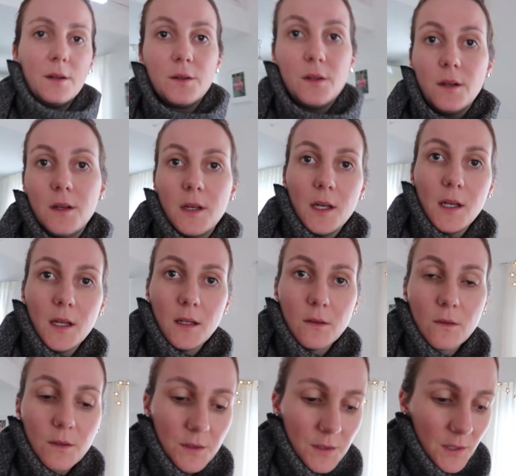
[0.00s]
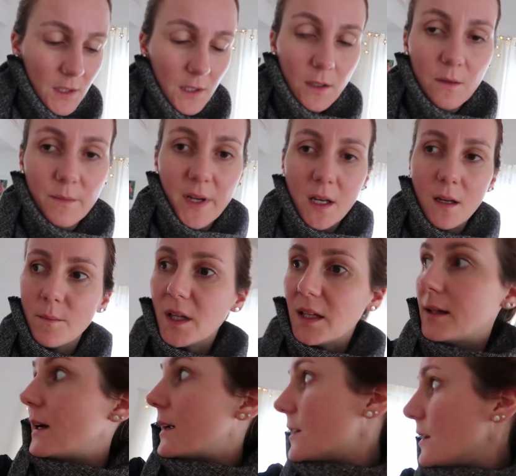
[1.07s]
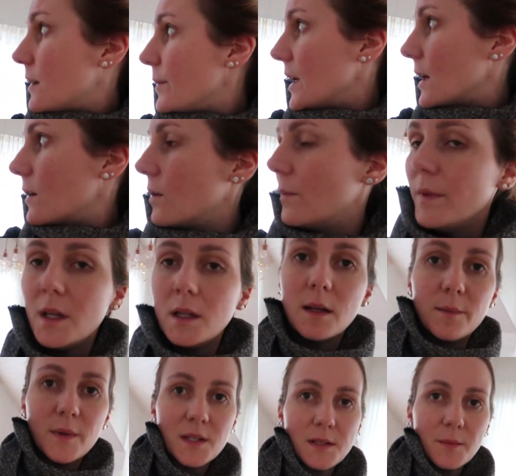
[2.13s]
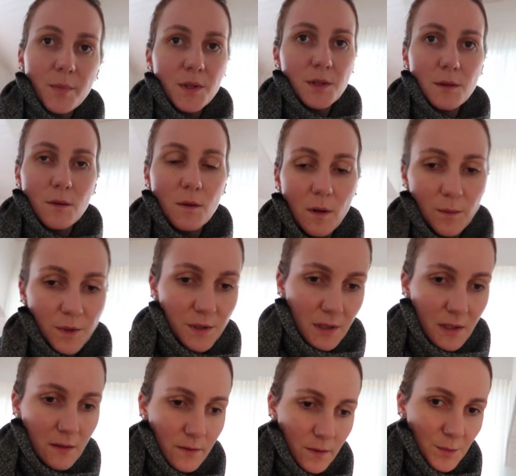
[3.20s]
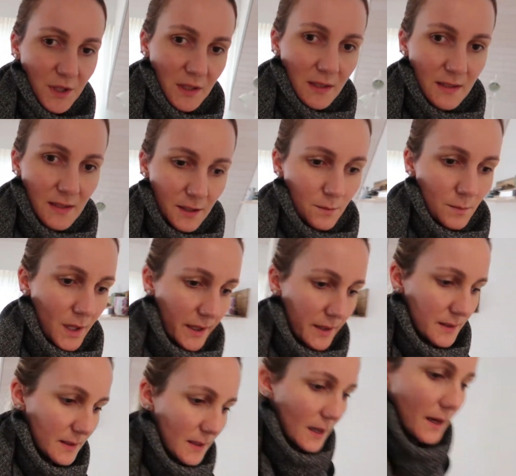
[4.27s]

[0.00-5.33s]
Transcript: Eu tenho que ir, não consegui comer nem metade da minha comida, mas depois eu como, senão eu vou me atrasar demais.